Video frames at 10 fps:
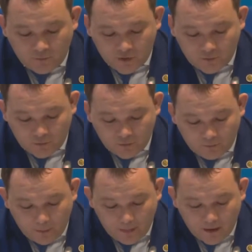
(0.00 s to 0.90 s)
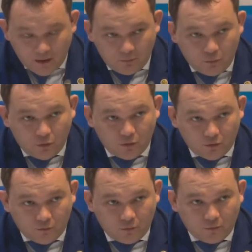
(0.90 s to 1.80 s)
всего э, по
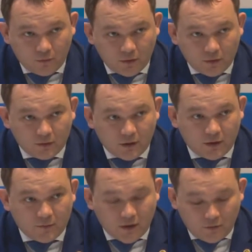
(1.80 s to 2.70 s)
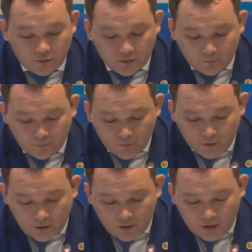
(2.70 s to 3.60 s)
двум данным законам.
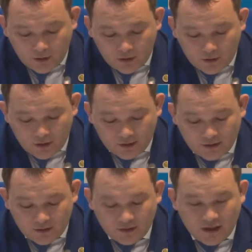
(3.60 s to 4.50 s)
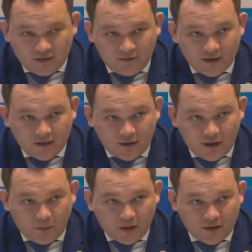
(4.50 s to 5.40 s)
Это на
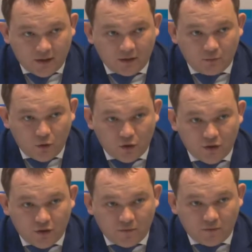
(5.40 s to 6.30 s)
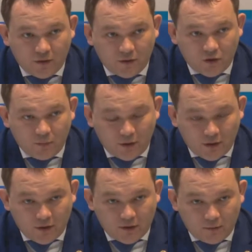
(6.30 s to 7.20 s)
23% больше, чем в
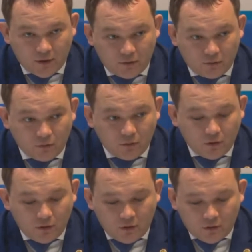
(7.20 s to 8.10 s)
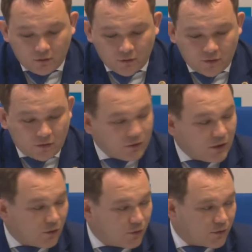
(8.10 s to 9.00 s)
2015 году. То есть
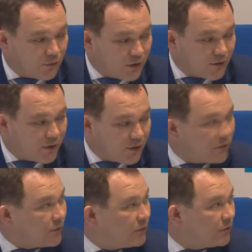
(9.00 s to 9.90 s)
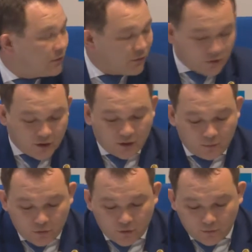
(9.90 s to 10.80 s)
нагрузка у нас растет,
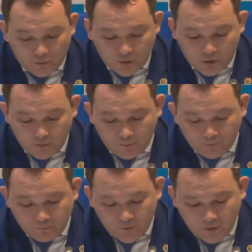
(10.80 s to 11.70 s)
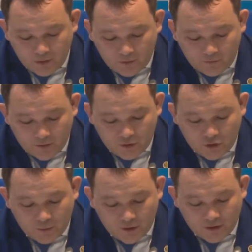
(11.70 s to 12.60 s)
жалоб очень много. В
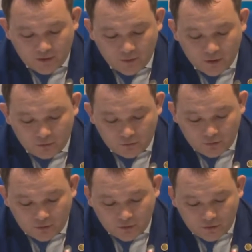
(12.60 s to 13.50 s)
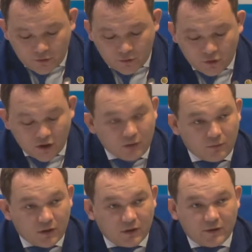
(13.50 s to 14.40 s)
2015 году число
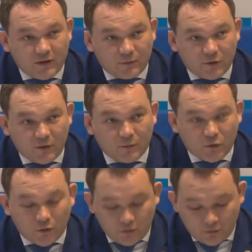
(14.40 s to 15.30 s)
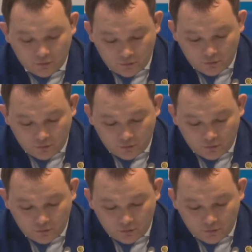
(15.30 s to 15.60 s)
жалоб было 700